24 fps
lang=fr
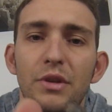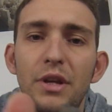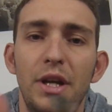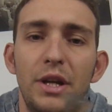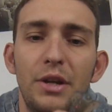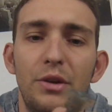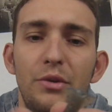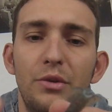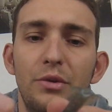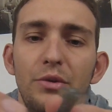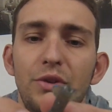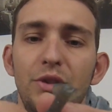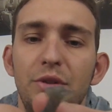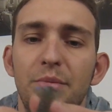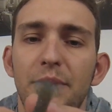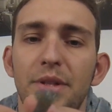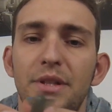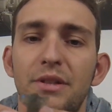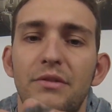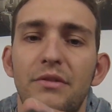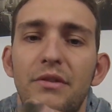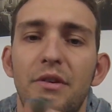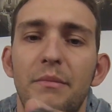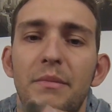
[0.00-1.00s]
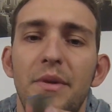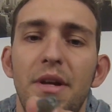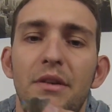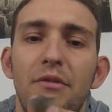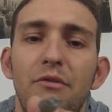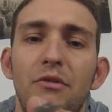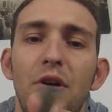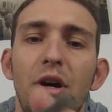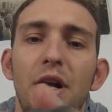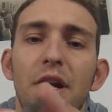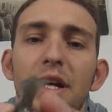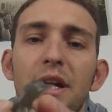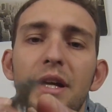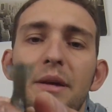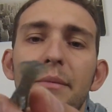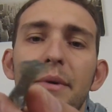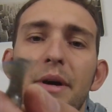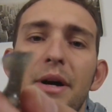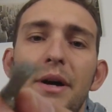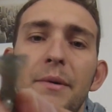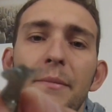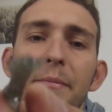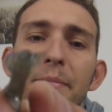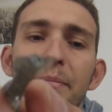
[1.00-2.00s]
de la queue, je ne sais pas si on va bien le voir à la
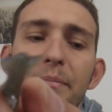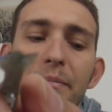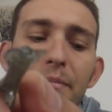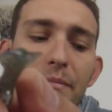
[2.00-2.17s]
caméra.